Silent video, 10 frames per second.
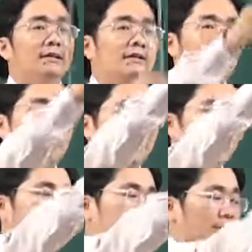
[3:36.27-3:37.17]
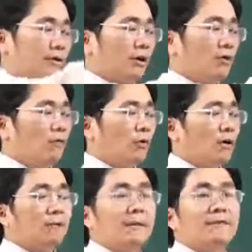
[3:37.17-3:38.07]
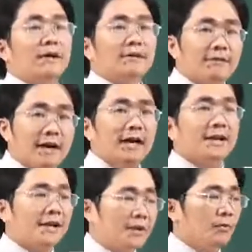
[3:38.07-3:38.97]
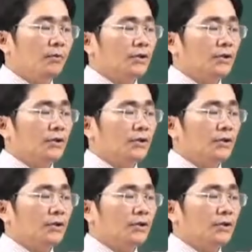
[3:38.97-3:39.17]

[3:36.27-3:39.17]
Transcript: đường thẳng D được gọi là vuông góc với mặt phẳng alpha nếu